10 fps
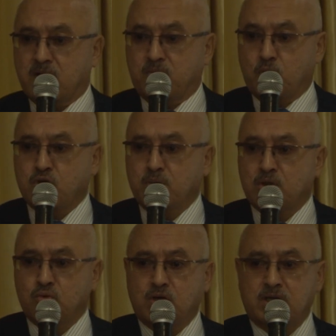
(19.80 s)
В прошлом
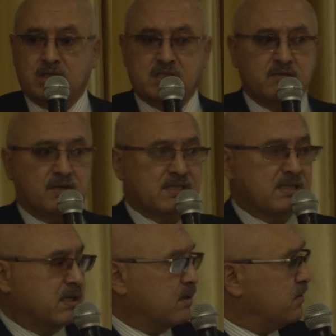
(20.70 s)
году эта цифра
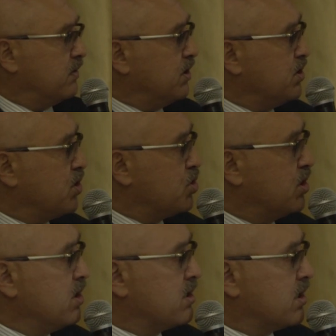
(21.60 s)
составила
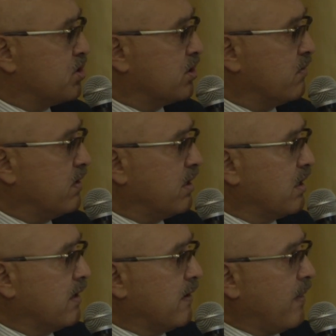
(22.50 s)
2400 человек,
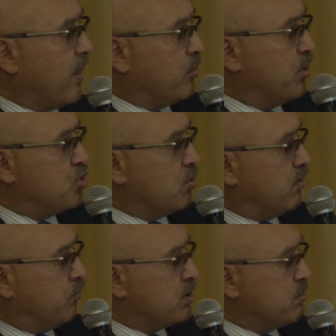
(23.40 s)

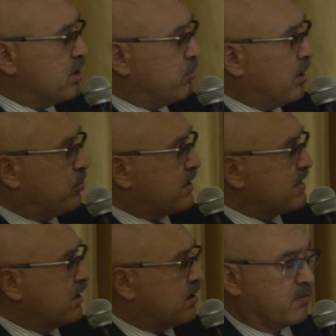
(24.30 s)
причем
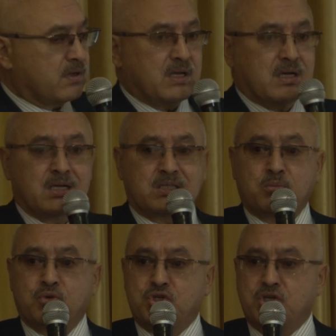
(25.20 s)
85% это
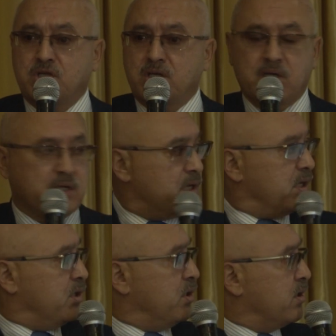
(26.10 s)
мужчины,
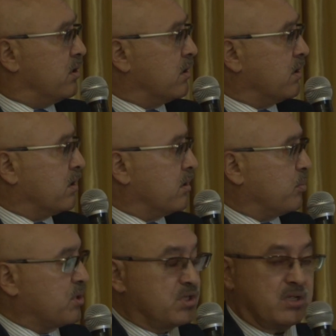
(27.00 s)
и
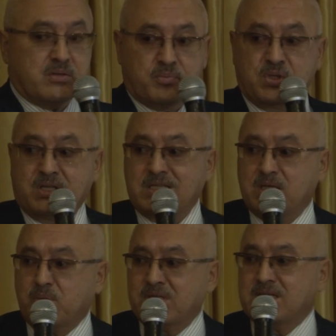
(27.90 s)
э, почти
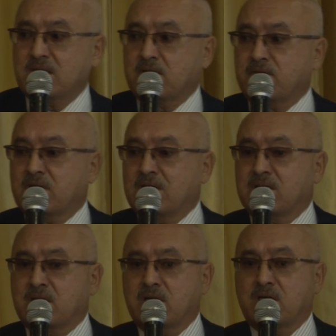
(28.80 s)
15%
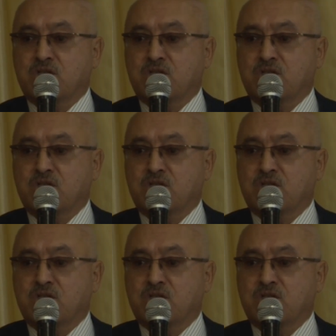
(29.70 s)
это